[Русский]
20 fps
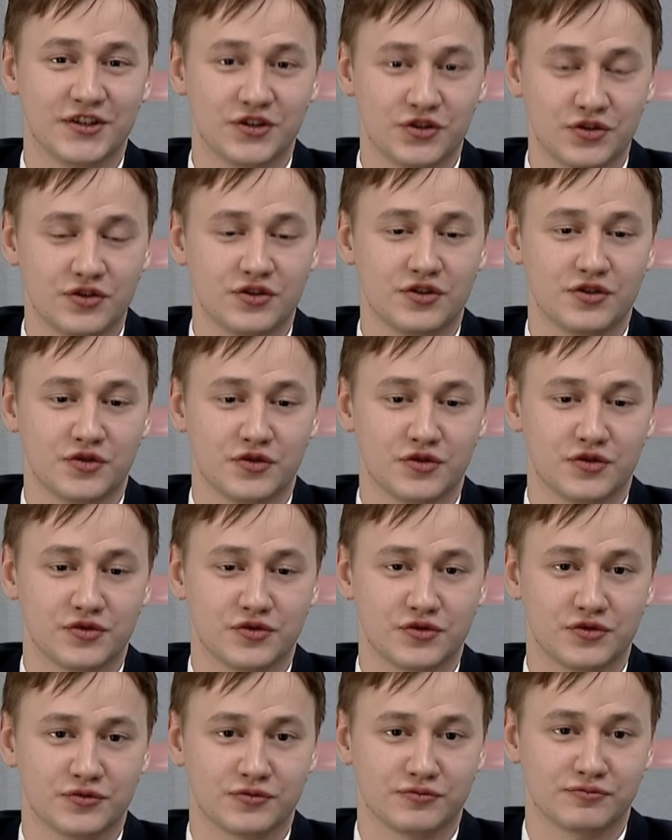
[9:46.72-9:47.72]

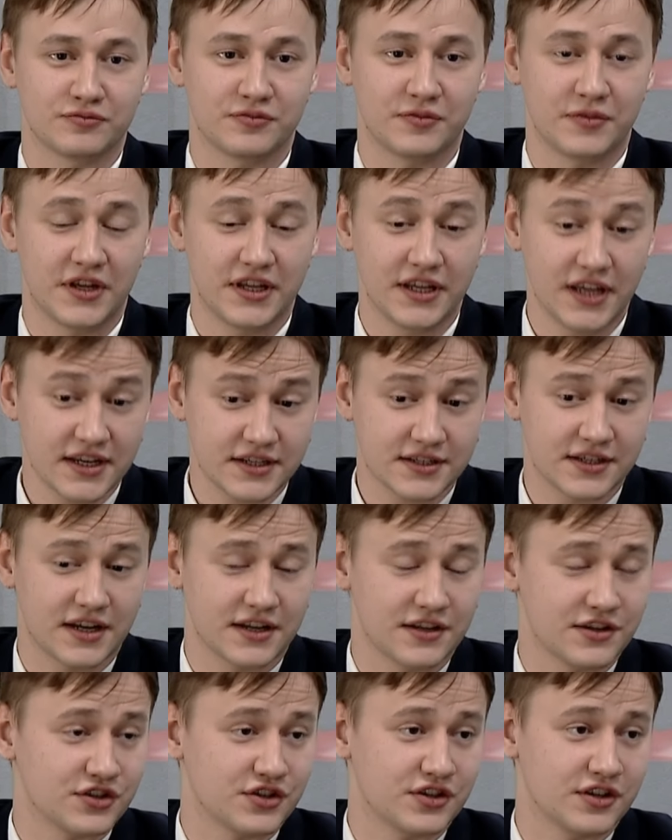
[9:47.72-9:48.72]
Но есть,
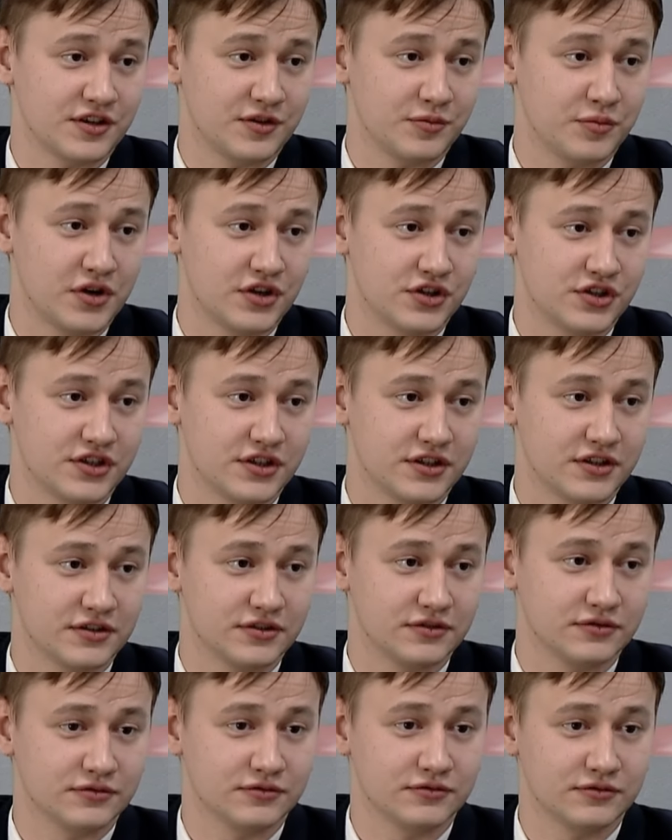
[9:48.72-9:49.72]
конечно,
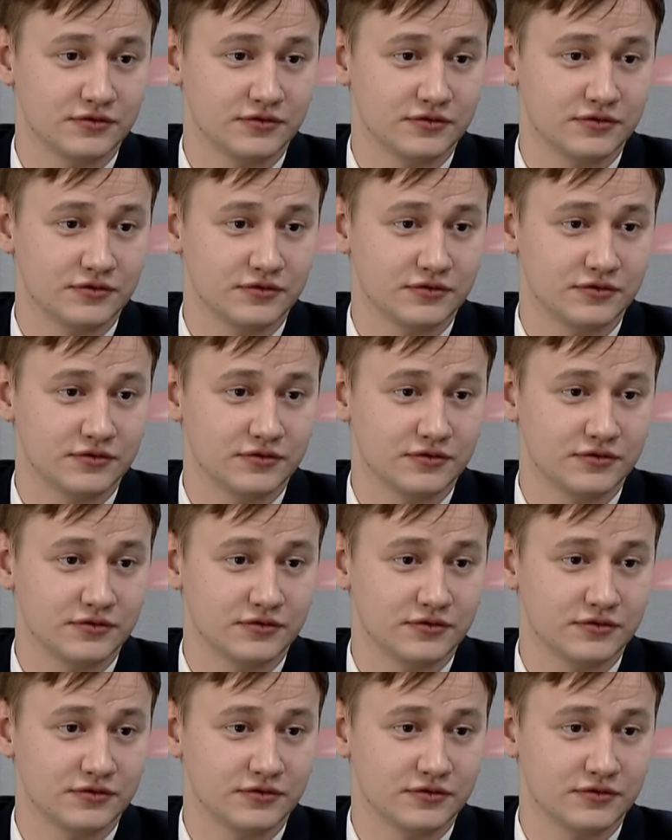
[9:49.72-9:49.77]
небольшие.